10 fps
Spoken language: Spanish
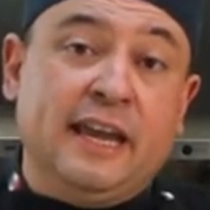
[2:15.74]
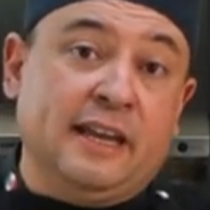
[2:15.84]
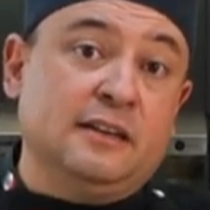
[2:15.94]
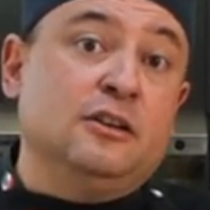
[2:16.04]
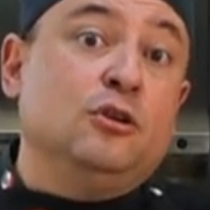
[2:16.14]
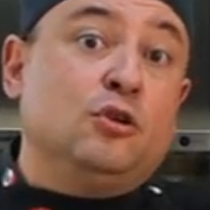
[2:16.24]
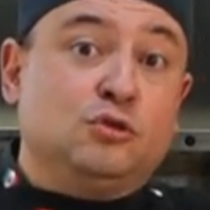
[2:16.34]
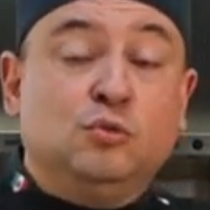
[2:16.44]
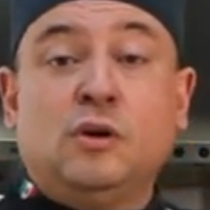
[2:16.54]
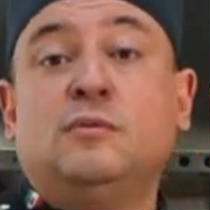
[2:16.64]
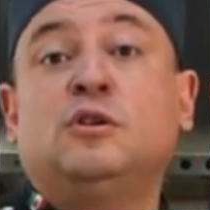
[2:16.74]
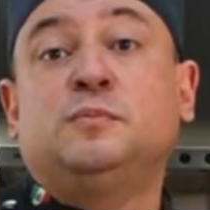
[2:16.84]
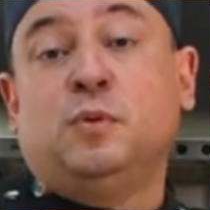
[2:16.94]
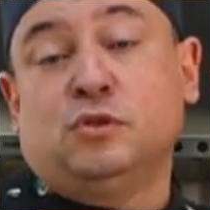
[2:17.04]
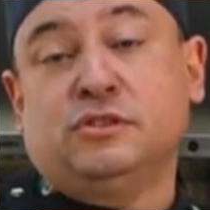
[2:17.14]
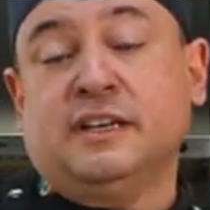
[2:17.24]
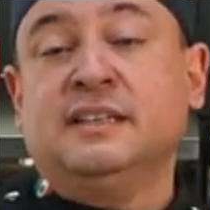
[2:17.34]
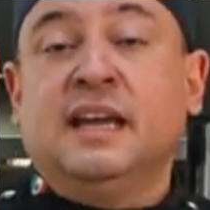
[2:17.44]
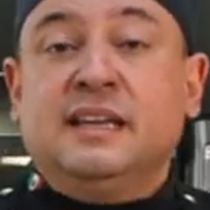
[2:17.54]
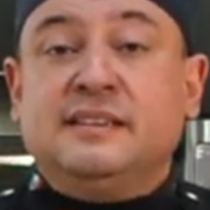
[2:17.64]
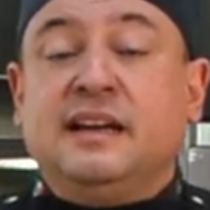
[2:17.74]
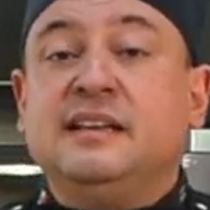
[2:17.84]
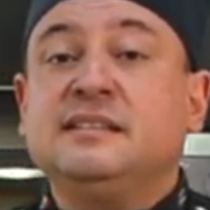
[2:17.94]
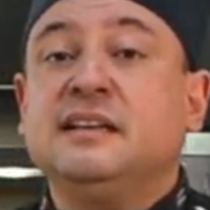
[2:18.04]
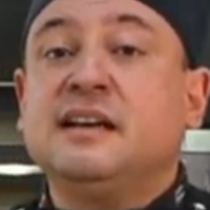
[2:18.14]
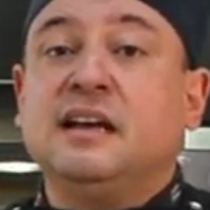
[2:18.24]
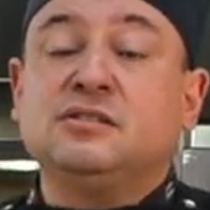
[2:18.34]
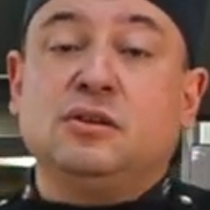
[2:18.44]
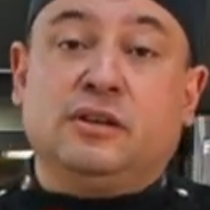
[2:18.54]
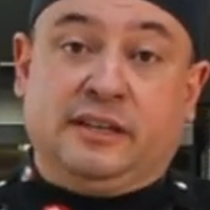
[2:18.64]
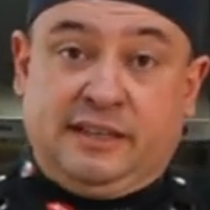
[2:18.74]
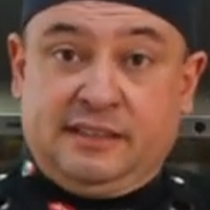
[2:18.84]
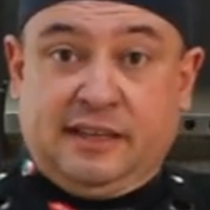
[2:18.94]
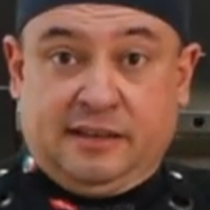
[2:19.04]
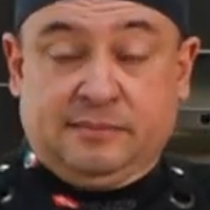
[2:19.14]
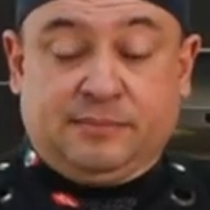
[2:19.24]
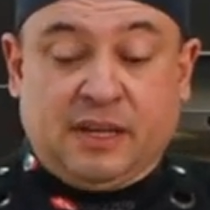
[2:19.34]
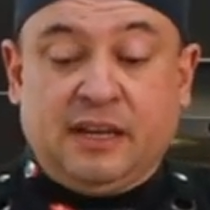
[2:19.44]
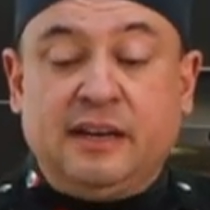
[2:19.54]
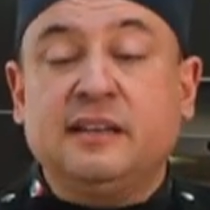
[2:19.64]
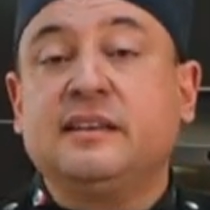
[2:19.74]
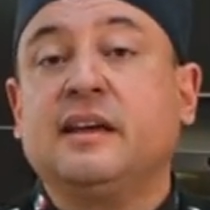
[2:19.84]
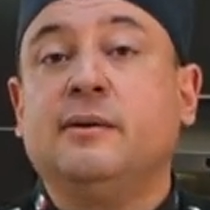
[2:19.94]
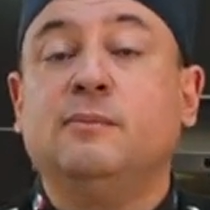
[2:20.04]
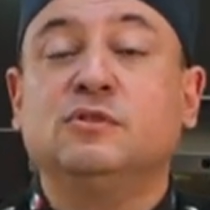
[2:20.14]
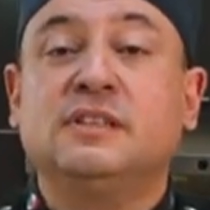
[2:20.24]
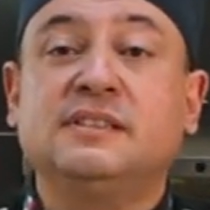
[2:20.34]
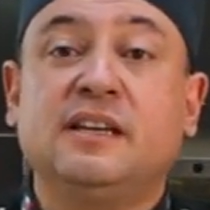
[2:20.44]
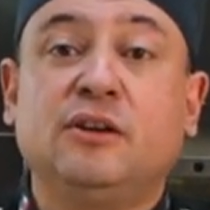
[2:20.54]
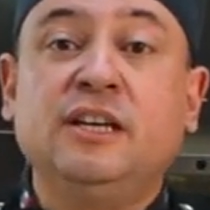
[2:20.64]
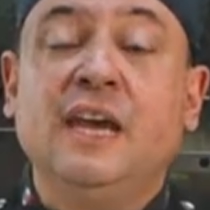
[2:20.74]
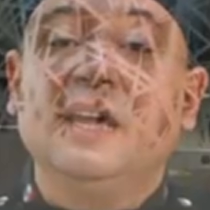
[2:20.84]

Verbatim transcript: en los nuevos postres. Tal es el caso en, este que vamos a hacer hoy